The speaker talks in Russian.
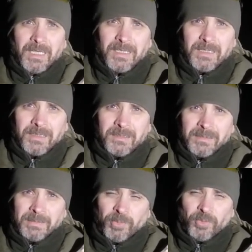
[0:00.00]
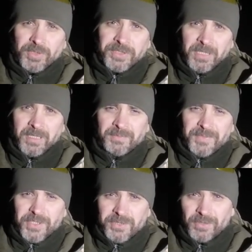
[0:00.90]
э, под
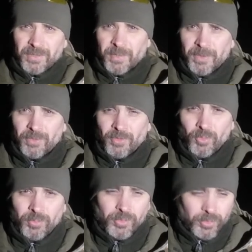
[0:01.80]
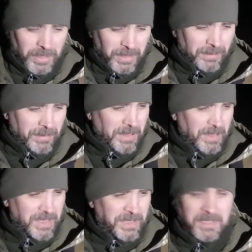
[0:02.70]
видео про умку, когда мы
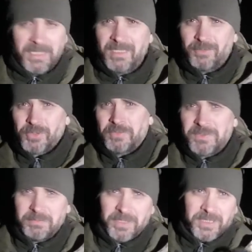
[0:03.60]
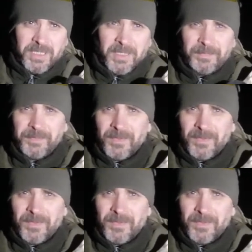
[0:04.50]
стреляли тоже в темноте